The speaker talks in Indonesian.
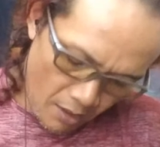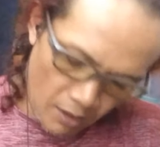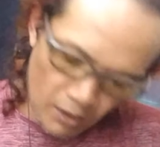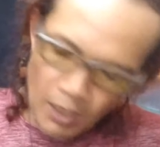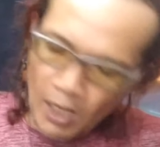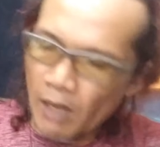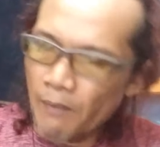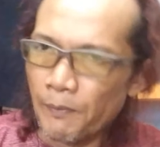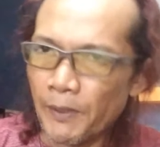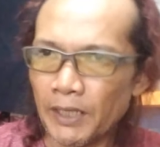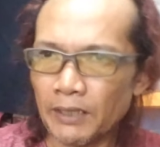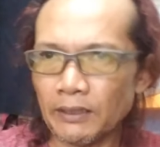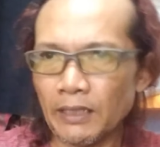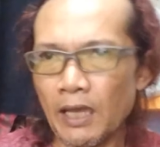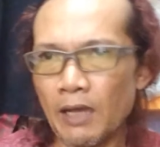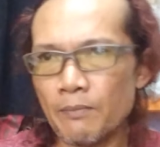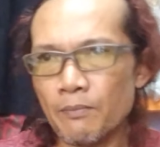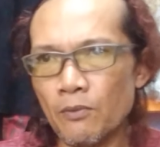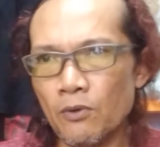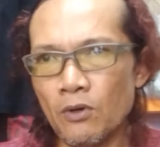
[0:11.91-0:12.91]
Yang
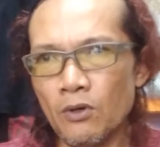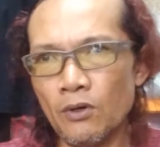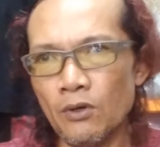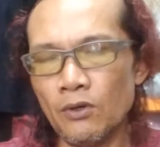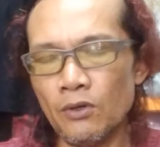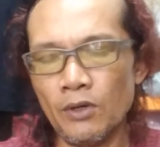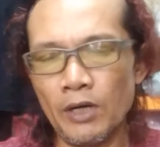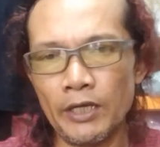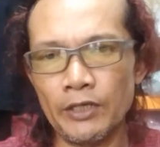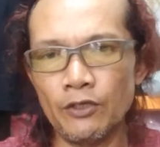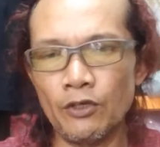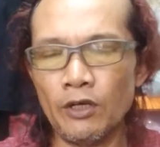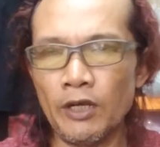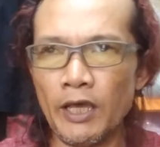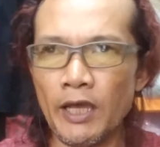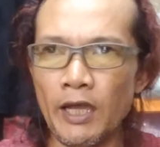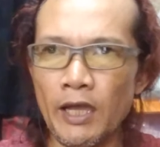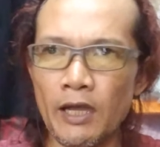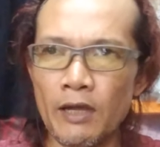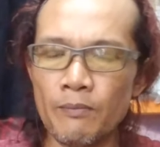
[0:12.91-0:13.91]
pertama
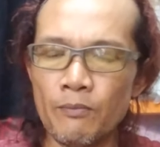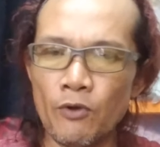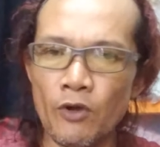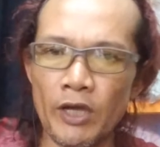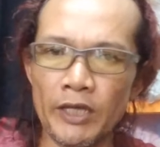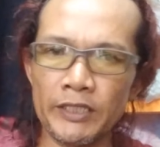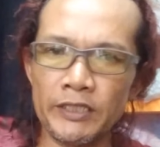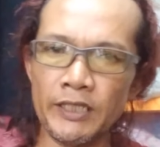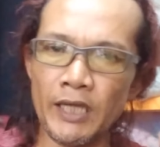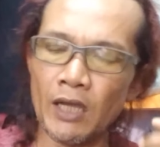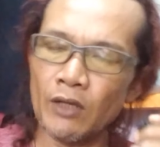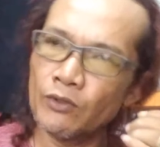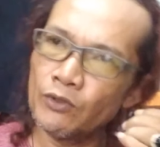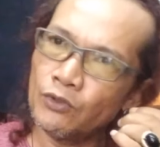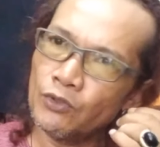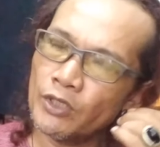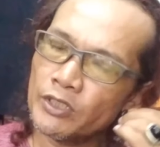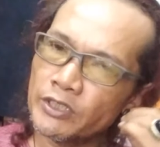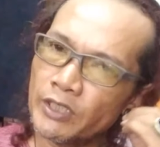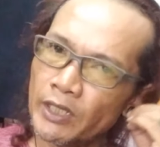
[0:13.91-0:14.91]
adalah ambo ajak
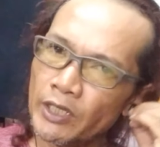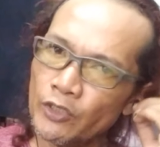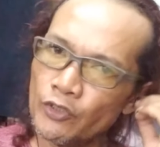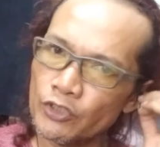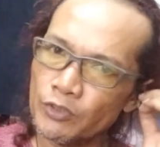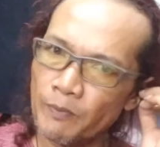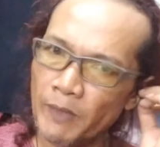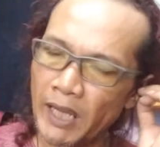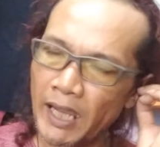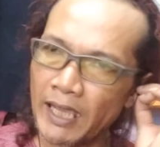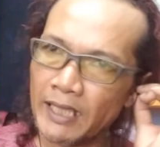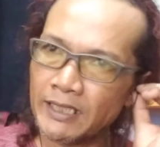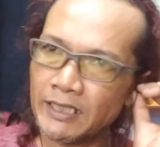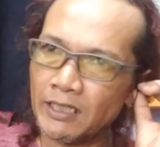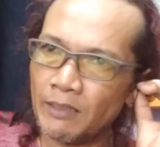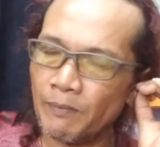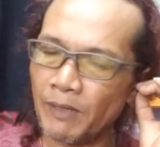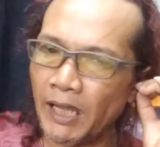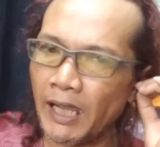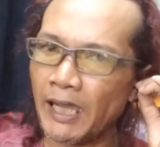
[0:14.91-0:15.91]
untuk serius
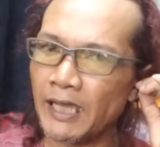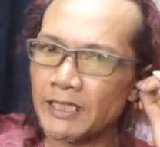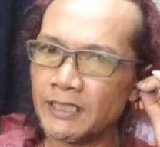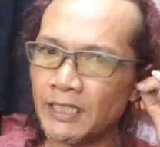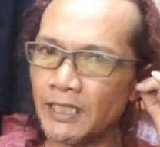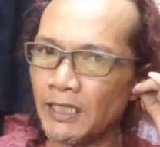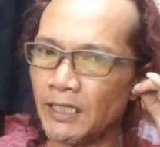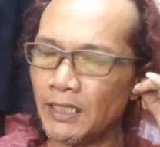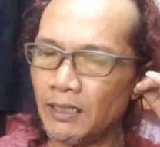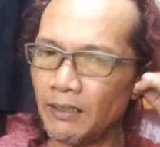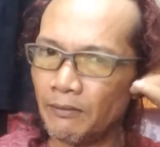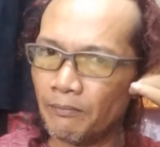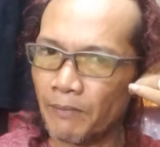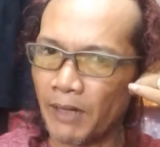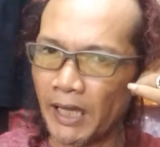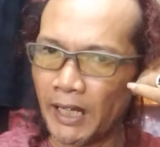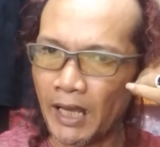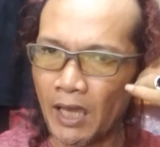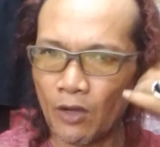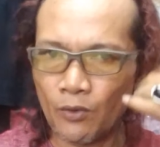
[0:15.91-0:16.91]
mengaji, mengkaji
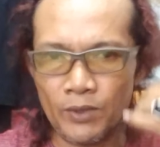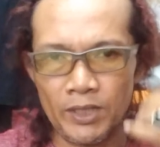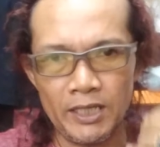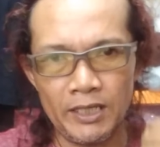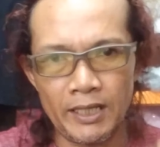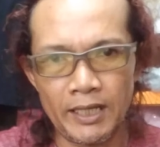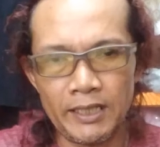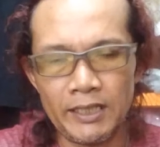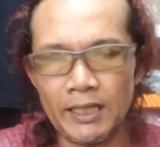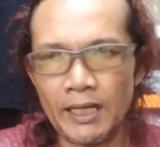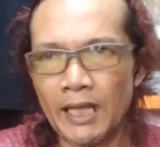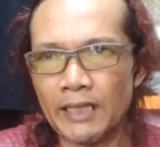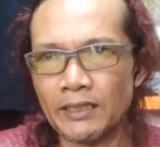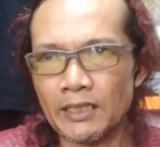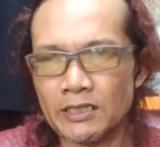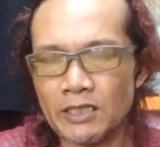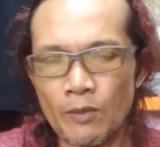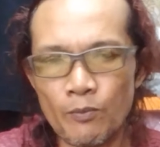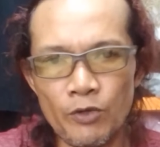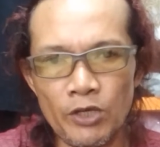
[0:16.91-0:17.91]
maknawi dari
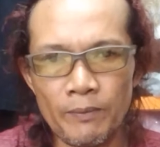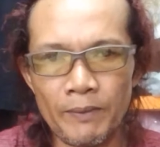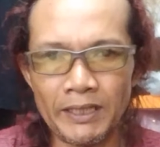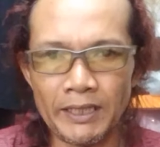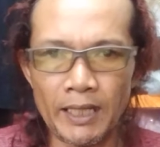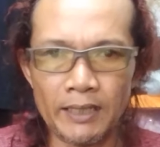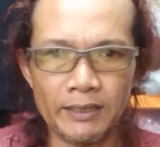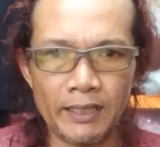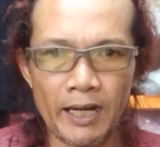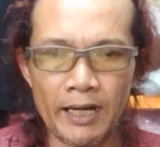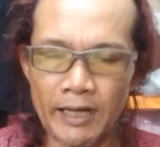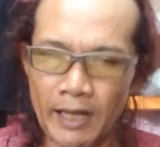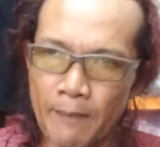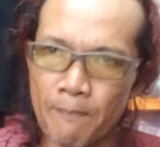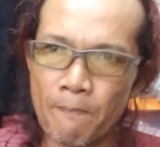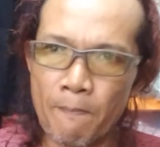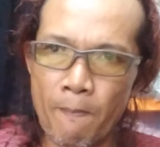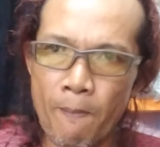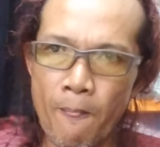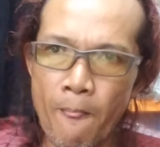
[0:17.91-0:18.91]
Nantasabui Batang
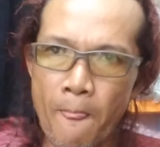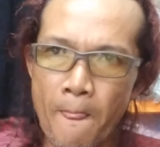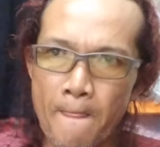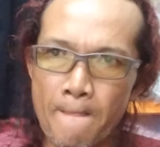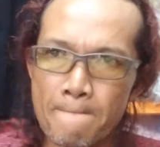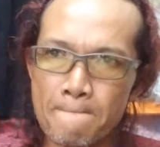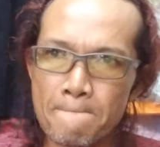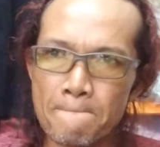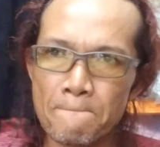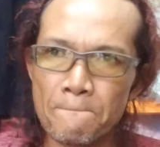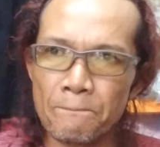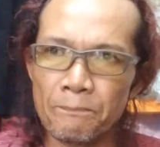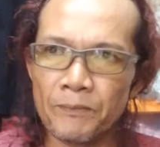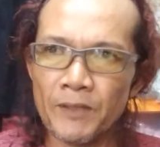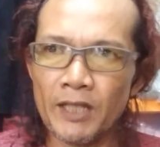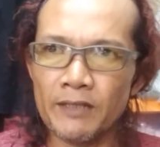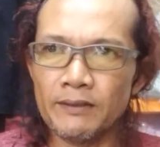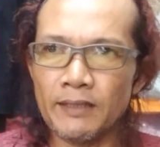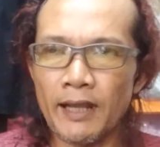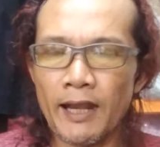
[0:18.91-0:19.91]
Terendam.
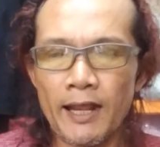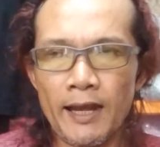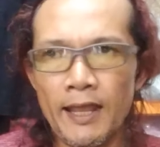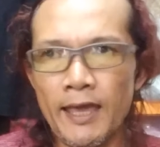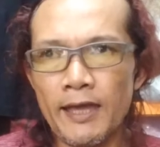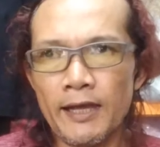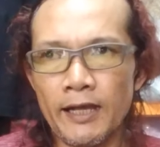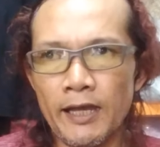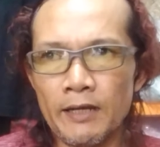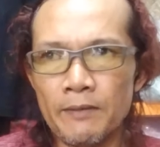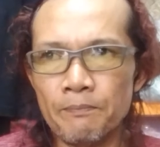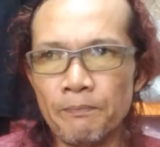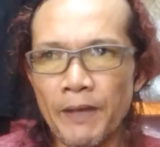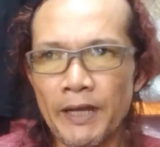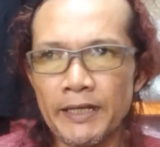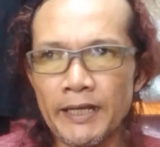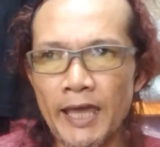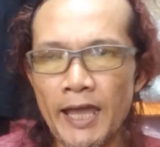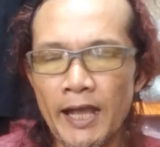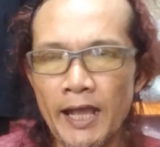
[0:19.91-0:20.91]
Nantaralah kan
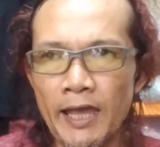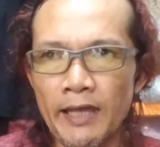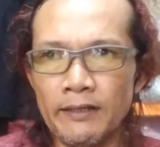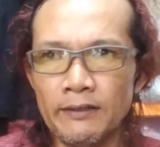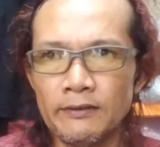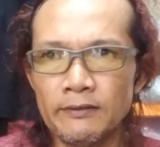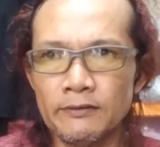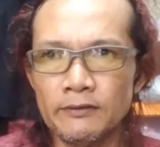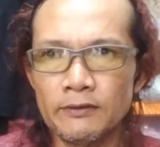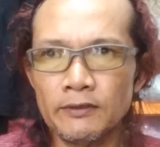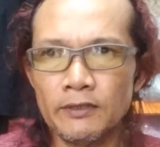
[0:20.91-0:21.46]
pandangan